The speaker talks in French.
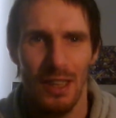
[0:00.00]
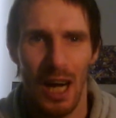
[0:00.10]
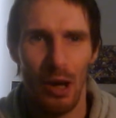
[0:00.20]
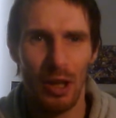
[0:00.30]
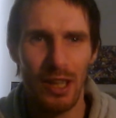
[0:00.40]

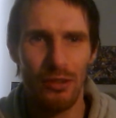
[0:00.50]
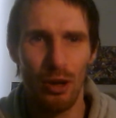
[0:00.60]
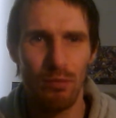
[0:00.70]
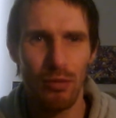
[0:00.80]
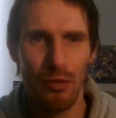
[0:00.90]
Alors il est
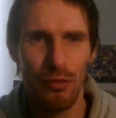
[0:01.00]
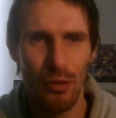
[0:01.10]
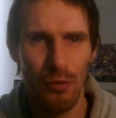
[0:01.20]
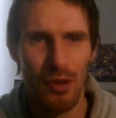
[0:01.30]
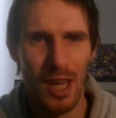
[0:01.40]
temps pour,
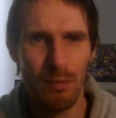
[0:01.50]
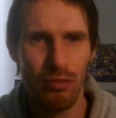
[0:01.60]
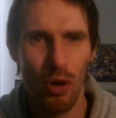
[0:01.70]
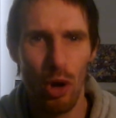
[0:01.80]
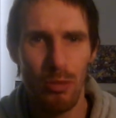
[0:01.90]
de faire
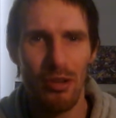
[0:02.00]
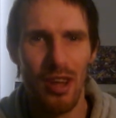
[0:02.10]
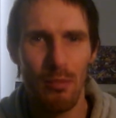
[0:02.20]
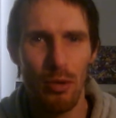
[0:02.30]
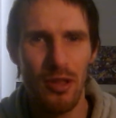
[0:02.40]
pour
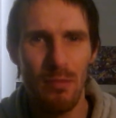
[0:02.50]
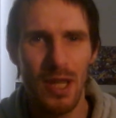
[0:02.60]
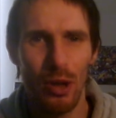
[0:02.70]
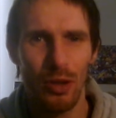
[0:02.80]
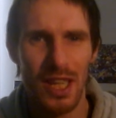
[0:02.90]
commencer un petit
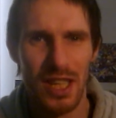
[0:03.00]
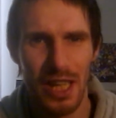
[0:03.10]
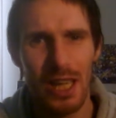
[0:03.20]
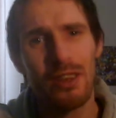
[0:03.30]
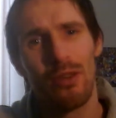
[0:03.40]
bilan de la
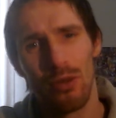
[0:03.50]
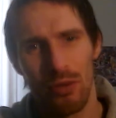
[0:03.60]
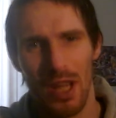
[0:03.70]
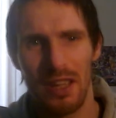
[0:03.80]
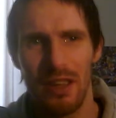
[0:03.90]
chaîne, de
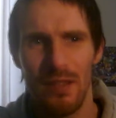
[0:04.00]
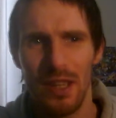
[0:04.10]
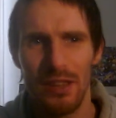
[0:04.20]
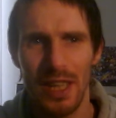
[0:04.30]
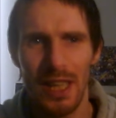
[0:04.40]
son
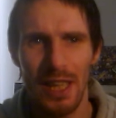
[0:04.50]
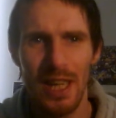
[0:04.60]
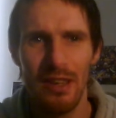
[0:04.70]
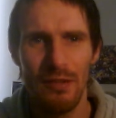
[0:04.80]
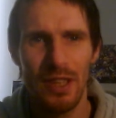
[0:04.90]
activité
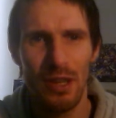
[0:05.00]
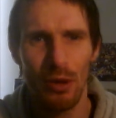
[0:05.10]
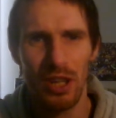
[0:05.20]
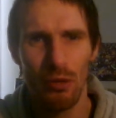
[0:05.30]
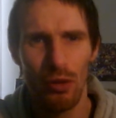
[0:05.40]
et des
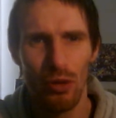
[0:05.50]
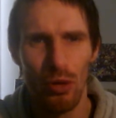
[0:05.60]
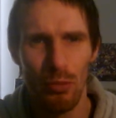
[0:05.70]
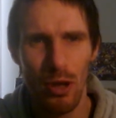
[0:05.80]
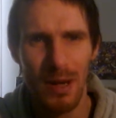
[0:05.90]
vidéos qui ont
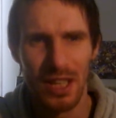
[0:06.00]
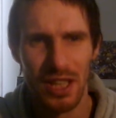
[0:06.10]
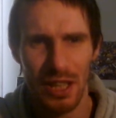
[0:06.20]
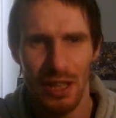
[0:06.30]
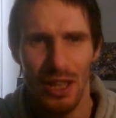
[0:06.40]
le mieux
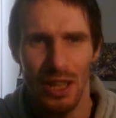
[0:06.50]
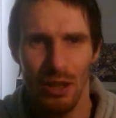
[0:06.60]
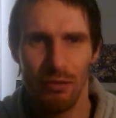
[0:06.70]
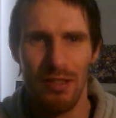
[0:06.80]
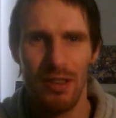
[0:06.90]
marché.
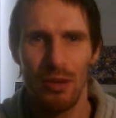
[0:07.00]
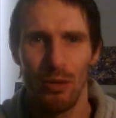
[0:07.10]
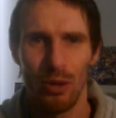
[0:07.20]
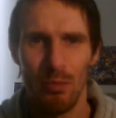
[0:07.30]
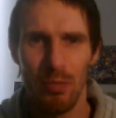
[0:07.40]
Voici
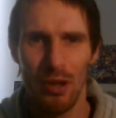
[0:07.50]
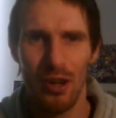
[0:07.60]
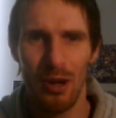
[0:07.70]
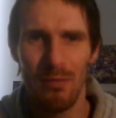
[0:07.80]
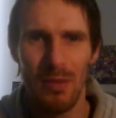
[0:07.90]
donc le
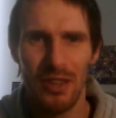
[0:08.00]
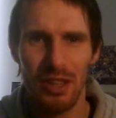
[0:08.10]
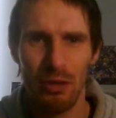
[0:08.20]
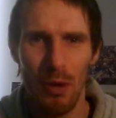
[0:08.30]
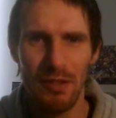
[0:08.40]
podium
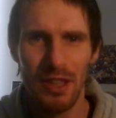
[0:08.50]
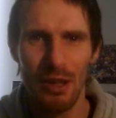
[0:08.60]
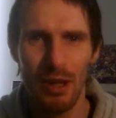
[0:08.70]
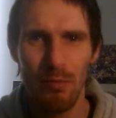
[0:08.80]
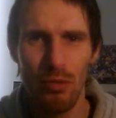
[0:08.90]
des trois
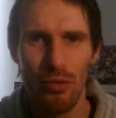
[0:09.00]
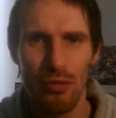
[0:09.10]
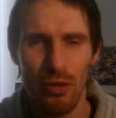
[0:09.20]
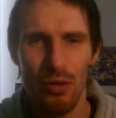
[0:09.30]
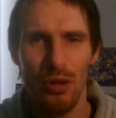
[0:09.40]
vidéos les plus
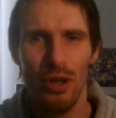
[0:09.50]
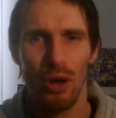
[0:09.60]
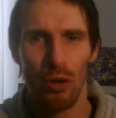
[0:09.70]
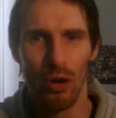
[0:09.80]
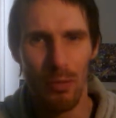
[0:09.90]
vues.
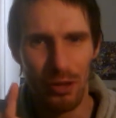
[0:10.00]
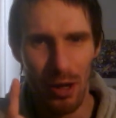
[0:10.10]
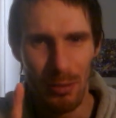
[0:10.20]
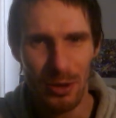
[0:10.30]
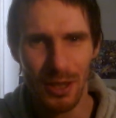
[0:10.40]
Roulement de
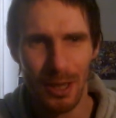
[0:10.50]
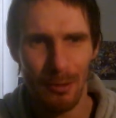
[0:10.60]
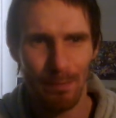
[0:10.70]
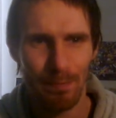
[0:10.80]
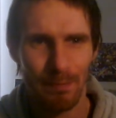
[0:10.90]
tambour
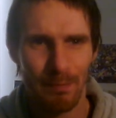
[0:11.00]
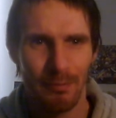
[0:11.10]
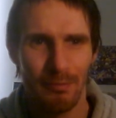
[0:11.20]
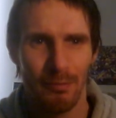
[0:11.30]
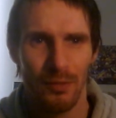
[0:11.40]

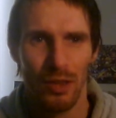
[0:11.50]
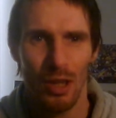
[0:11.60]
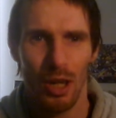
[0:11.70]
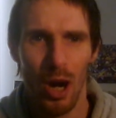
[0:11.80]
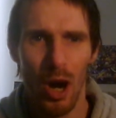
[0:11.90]

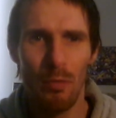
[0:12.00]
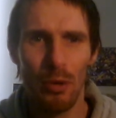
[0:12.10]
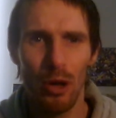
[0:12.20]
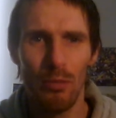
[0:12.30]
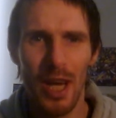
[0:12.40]
en
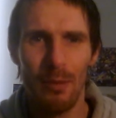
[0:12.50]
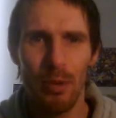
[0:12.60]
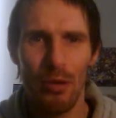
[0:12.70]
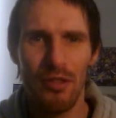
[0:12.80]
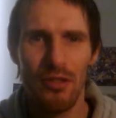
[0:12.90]
première
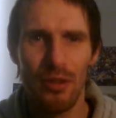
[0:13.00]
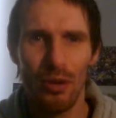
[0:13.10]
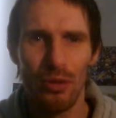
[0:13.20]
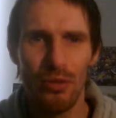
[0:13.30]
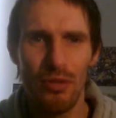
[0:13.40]

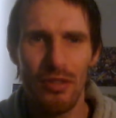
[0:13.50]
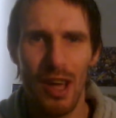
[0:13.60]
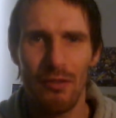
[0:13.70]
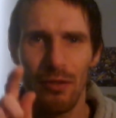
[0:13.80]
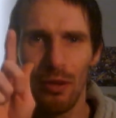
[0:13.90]
position, nous
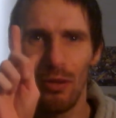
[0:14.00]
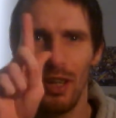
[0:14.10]
avons